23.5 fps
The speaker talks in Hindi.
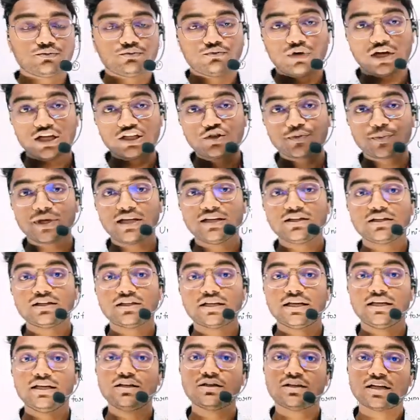वॉच पहन के
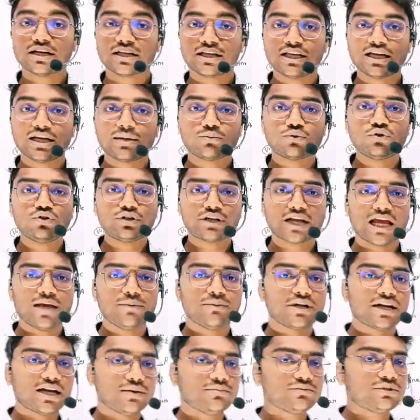जाइए ताकि आपको टाइम
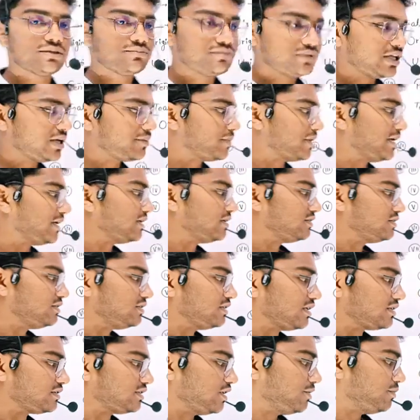आराम से दे पाए किसी
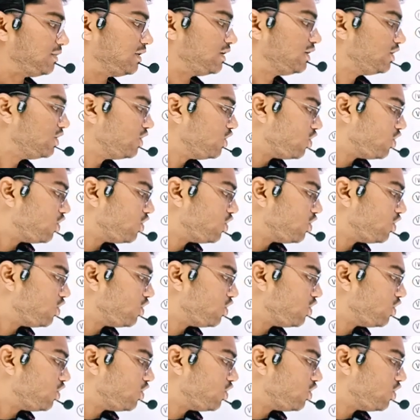सेक्शन में